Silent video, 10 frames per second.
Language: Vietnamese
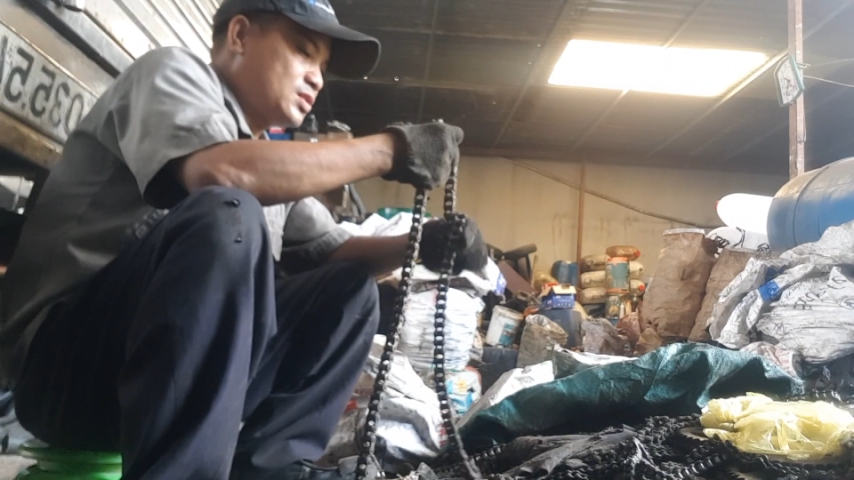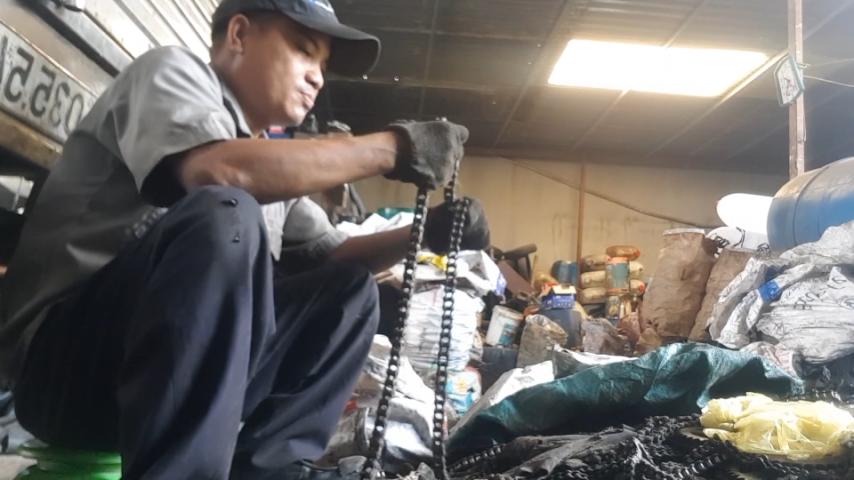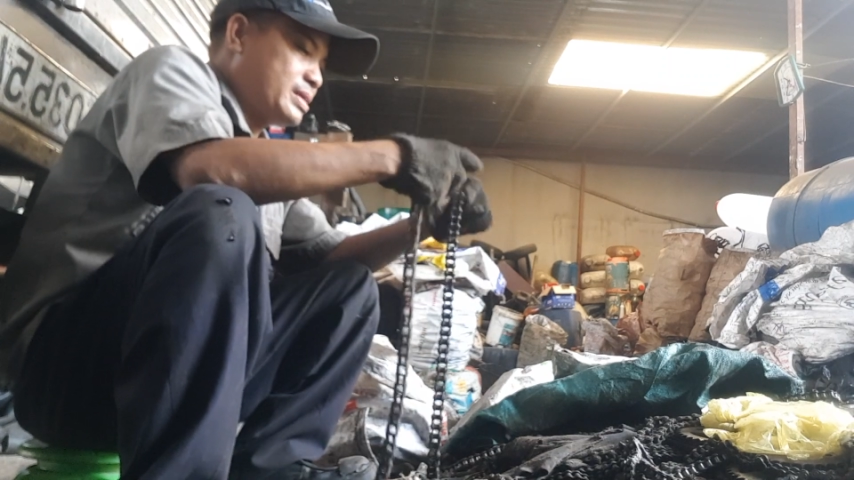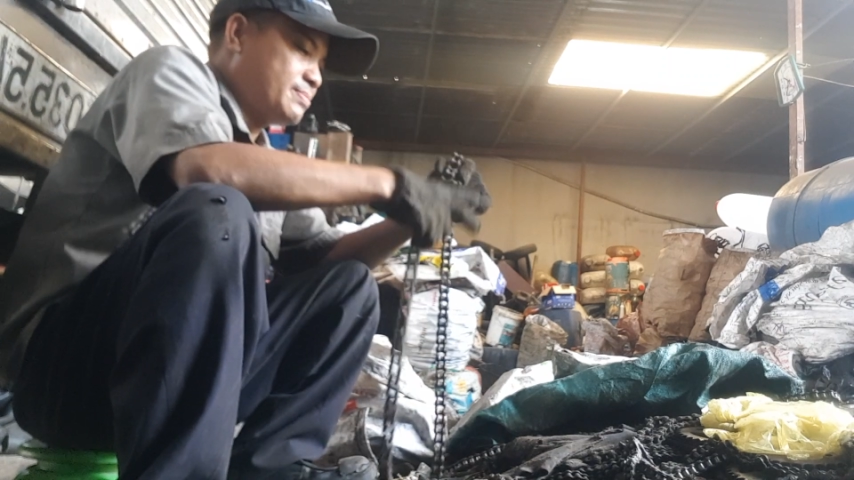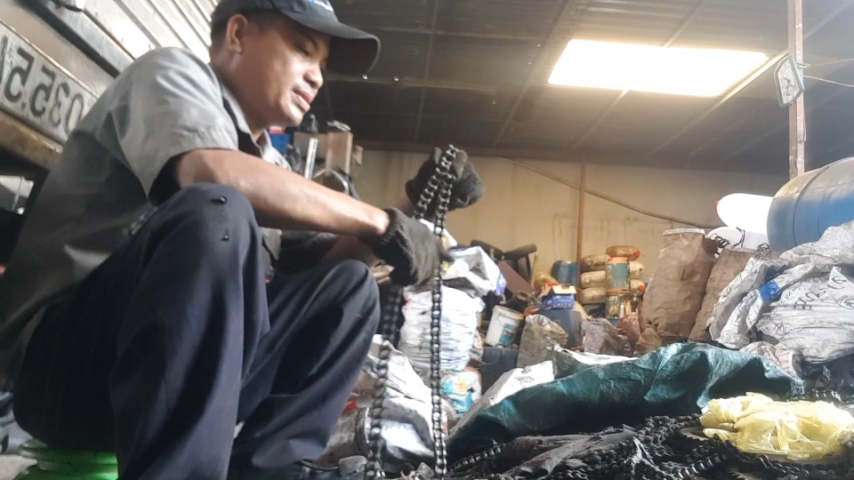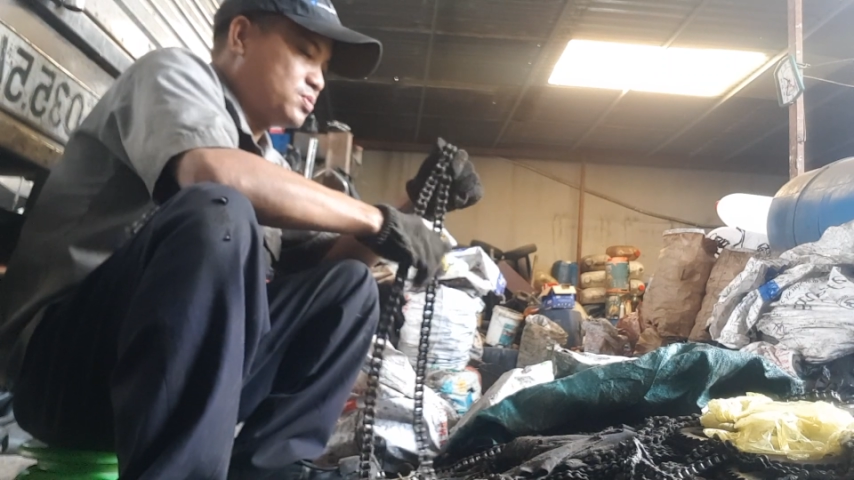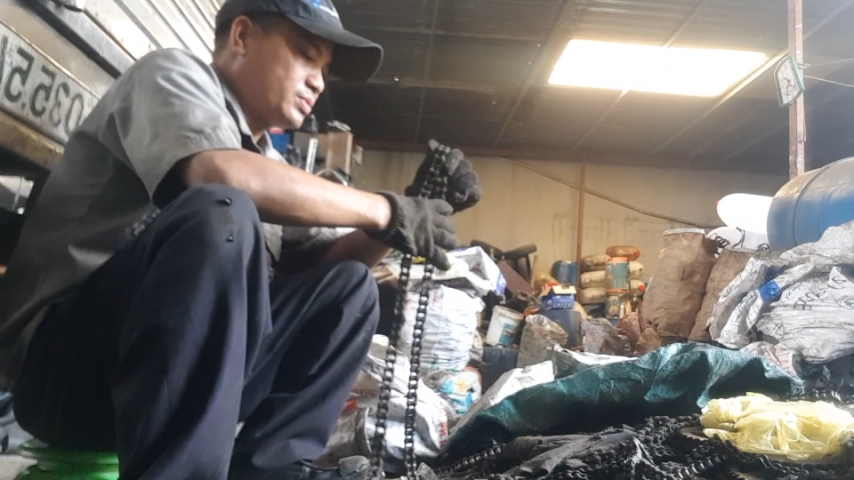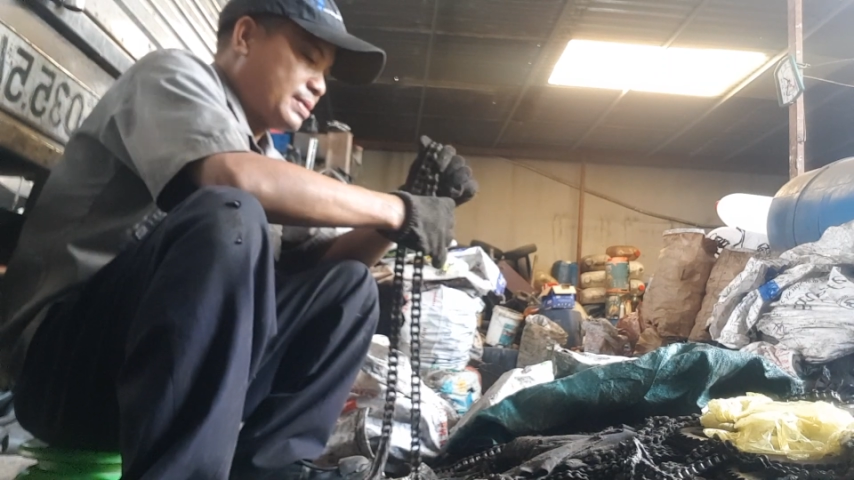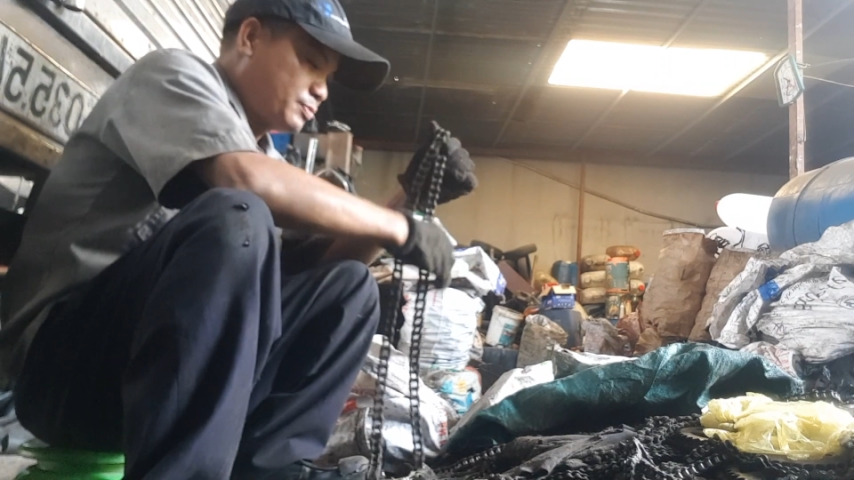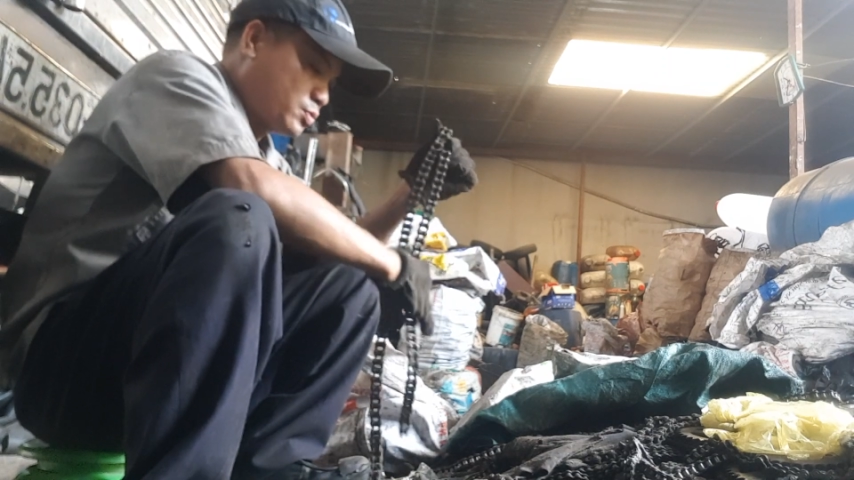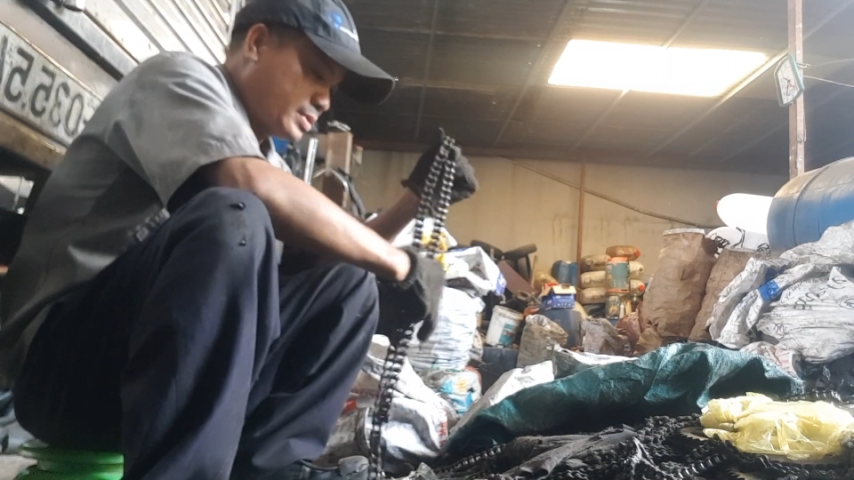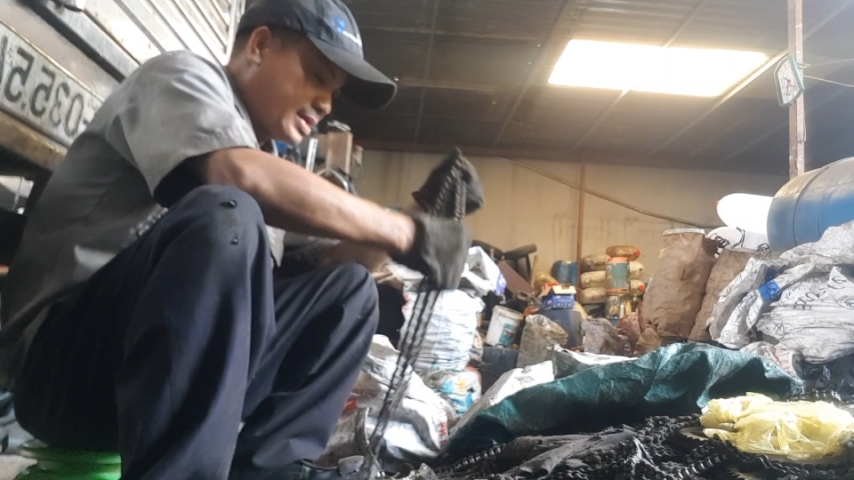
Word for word: hôm nay mình cũng tiếp tục